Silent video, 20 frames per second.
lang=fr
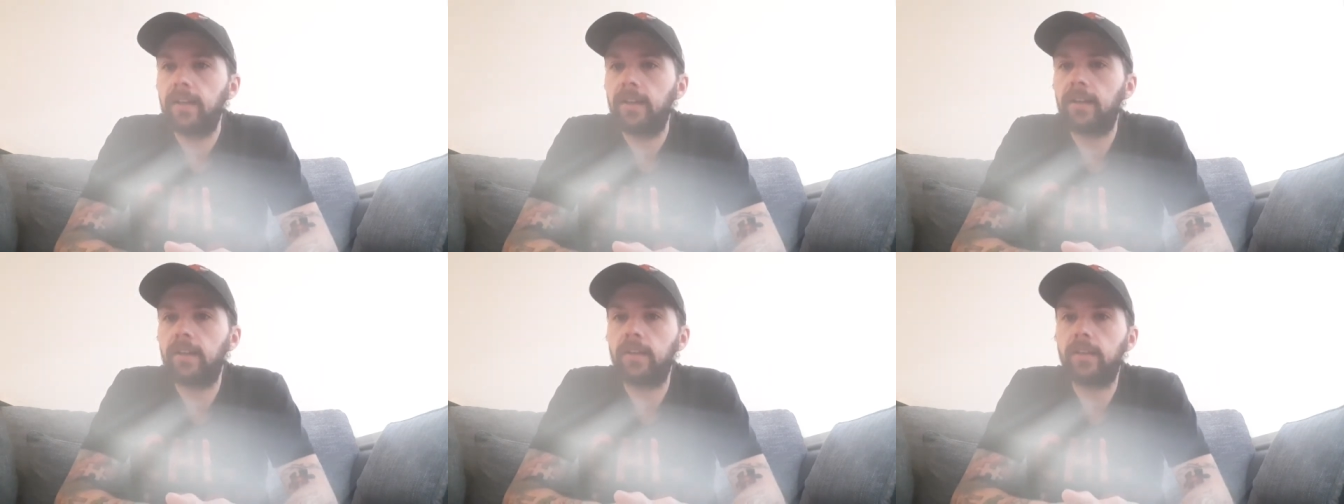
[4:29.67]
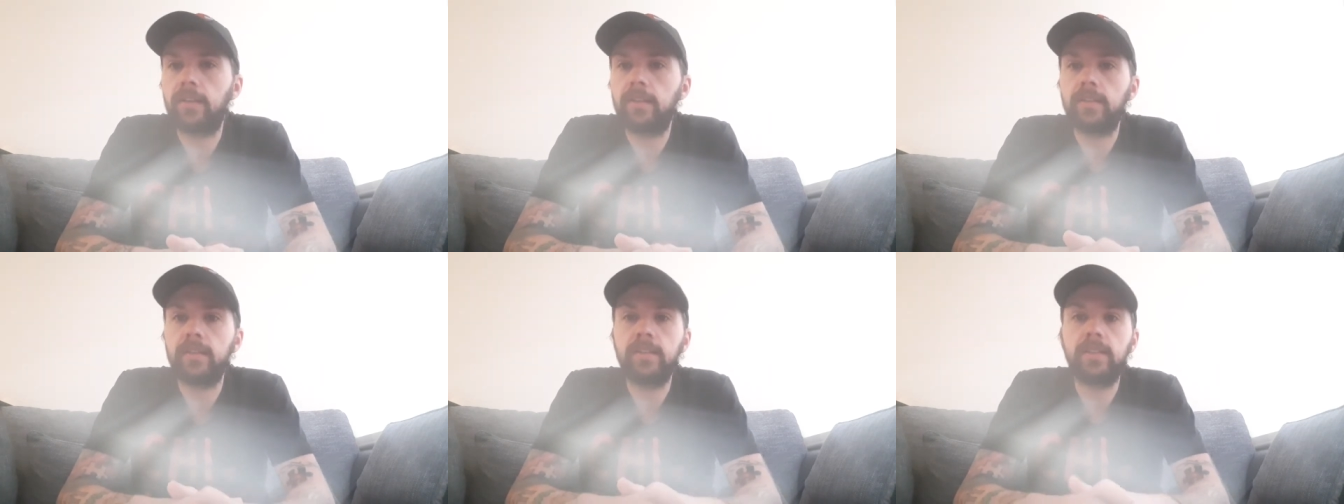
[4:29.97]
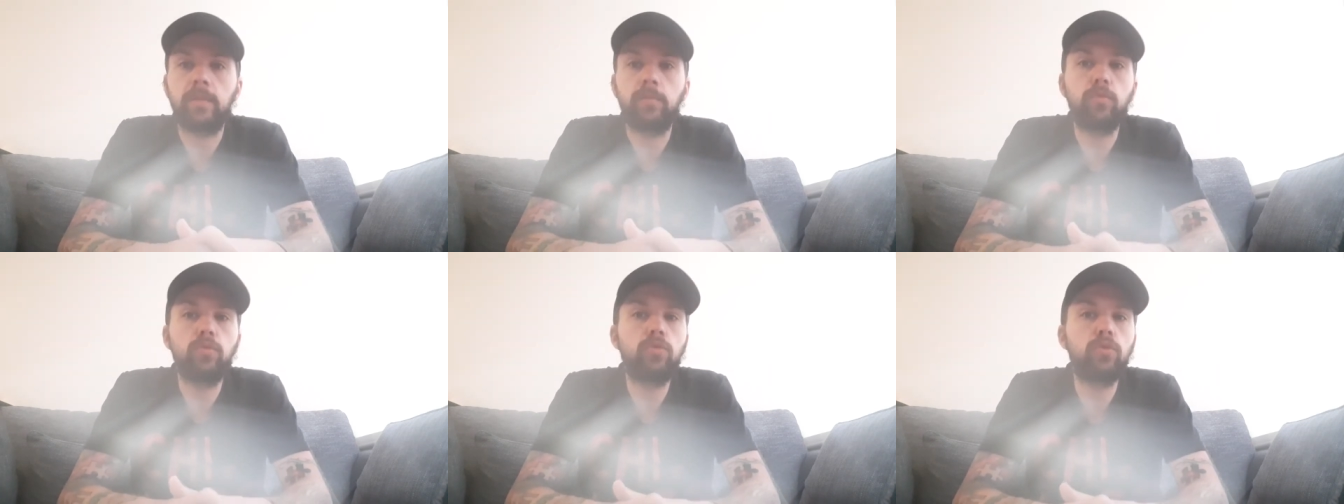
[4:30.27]
Euh, il
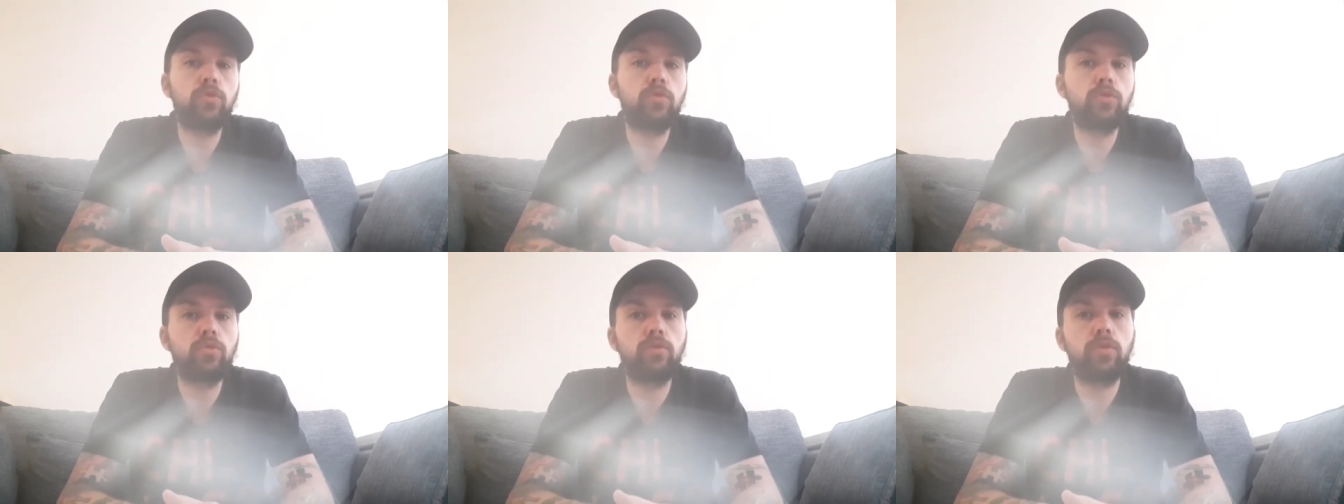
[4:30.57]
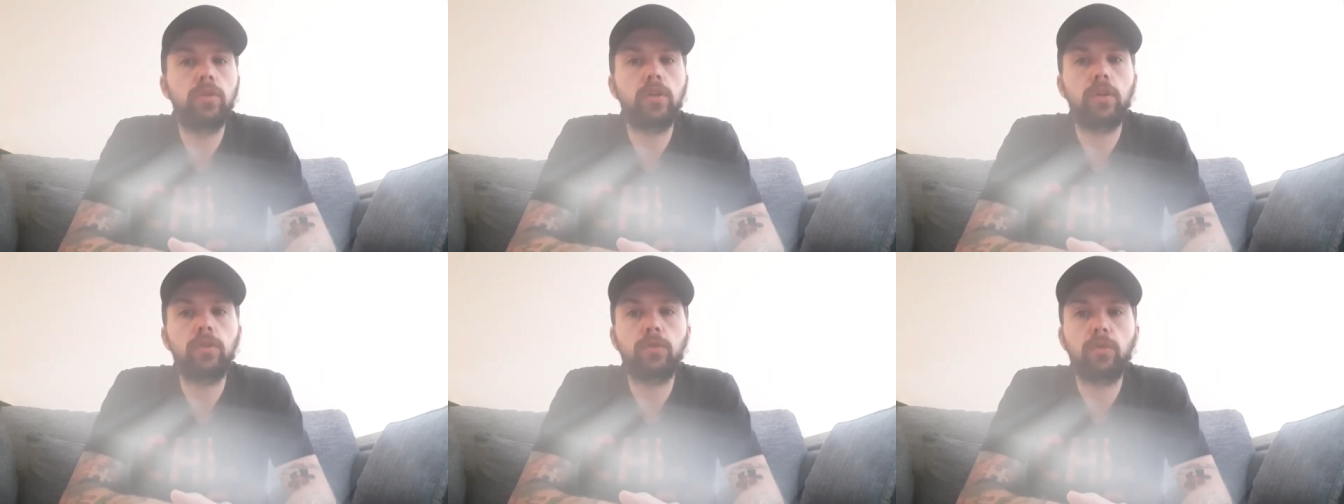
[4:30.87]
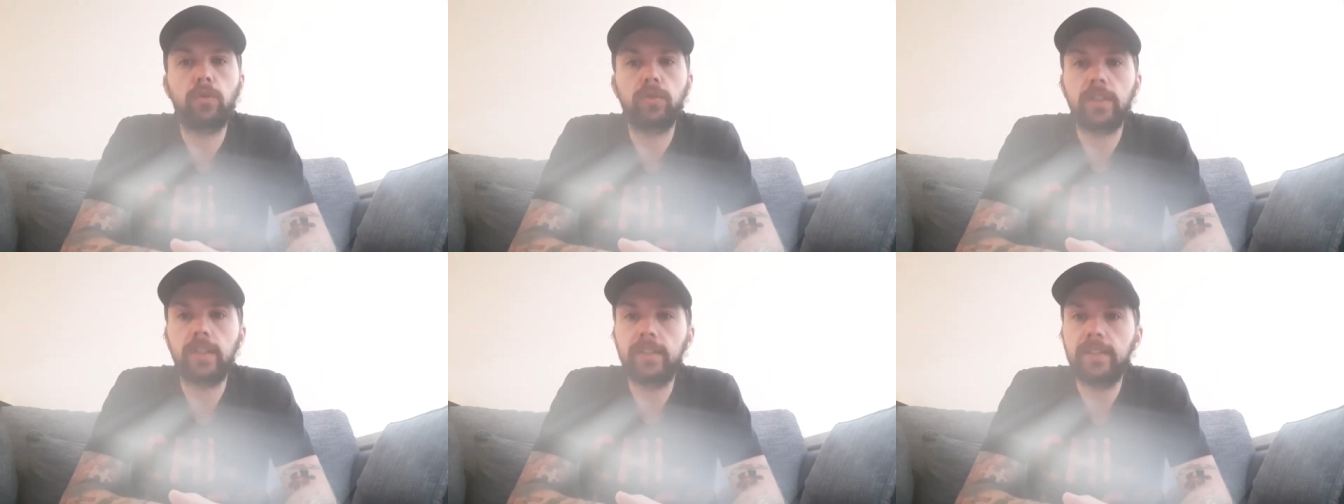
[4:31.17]
y a beaucoup de joueurs
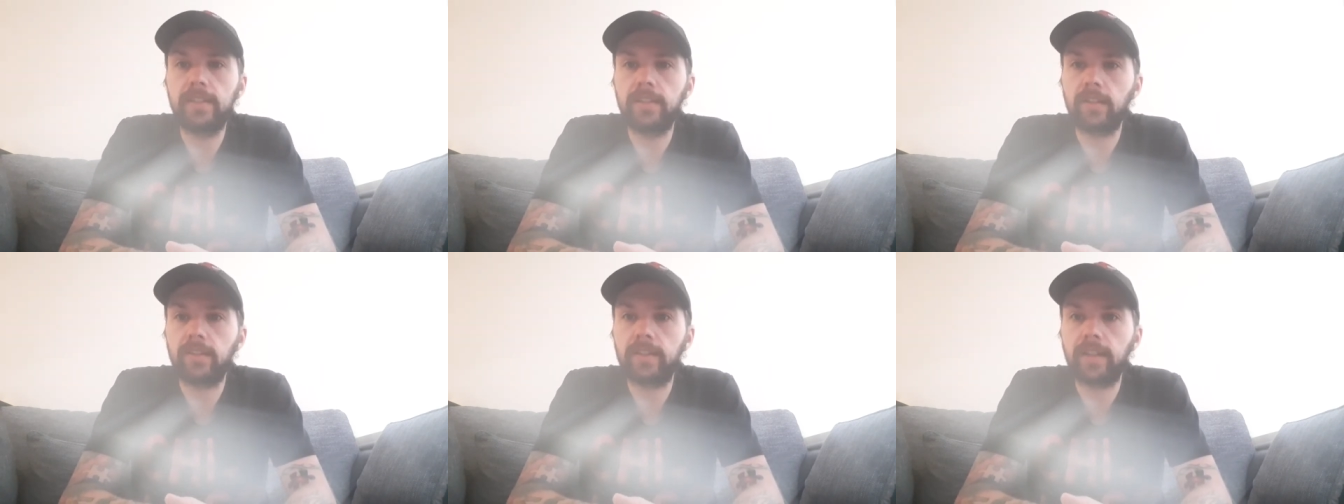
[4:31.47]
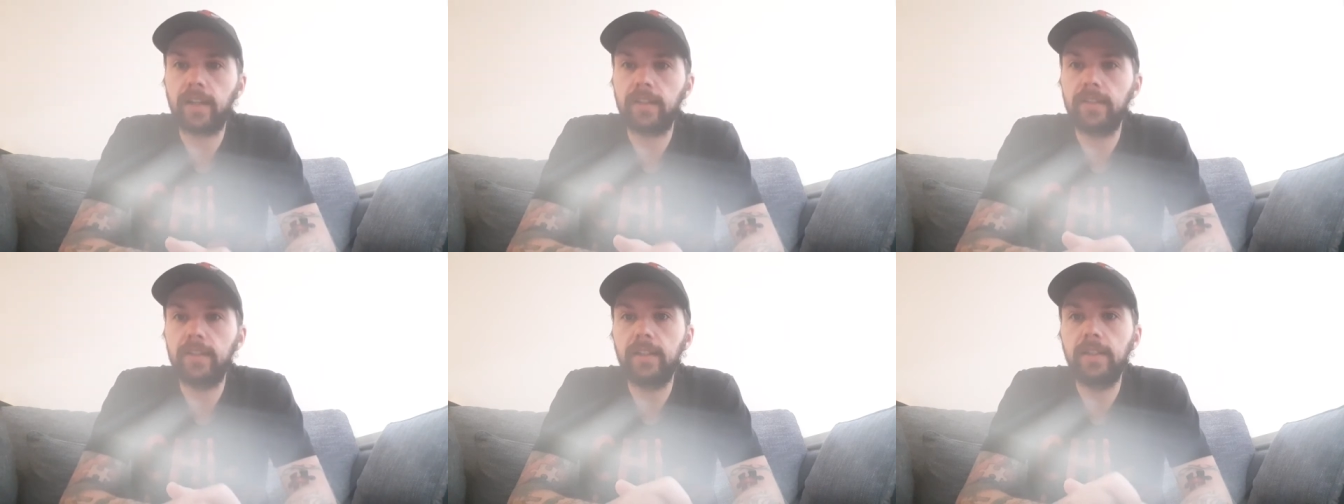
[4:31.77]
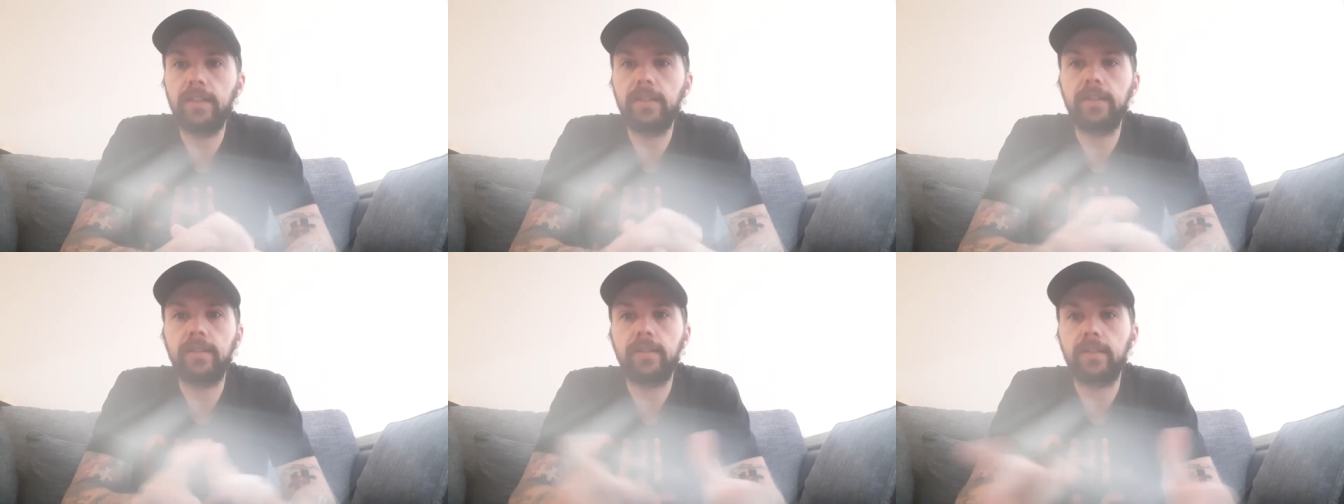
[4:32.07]
dont on a dit l'an
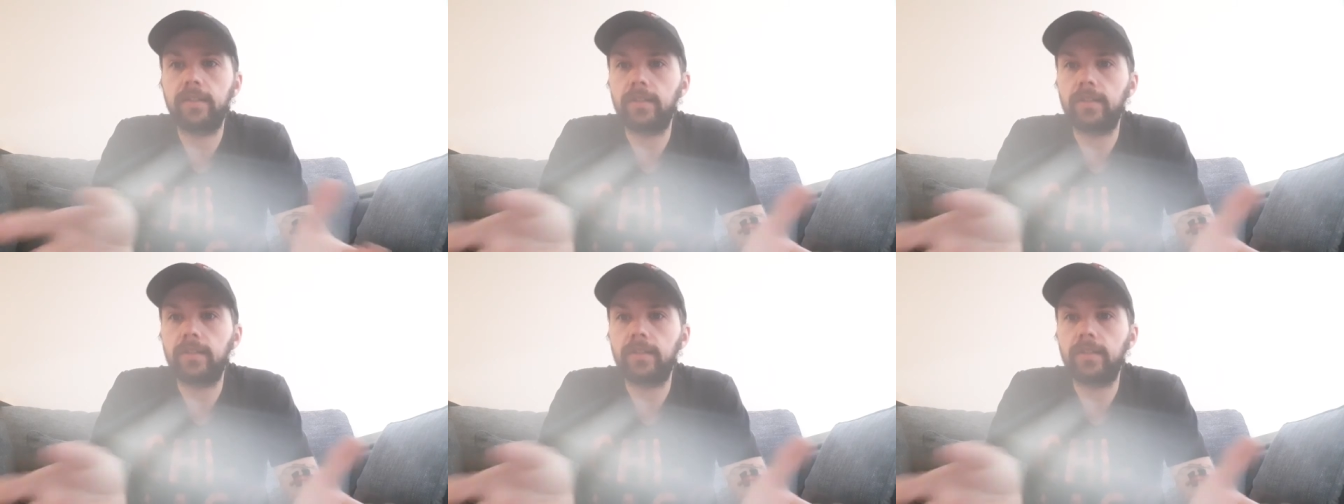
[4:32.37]
dernier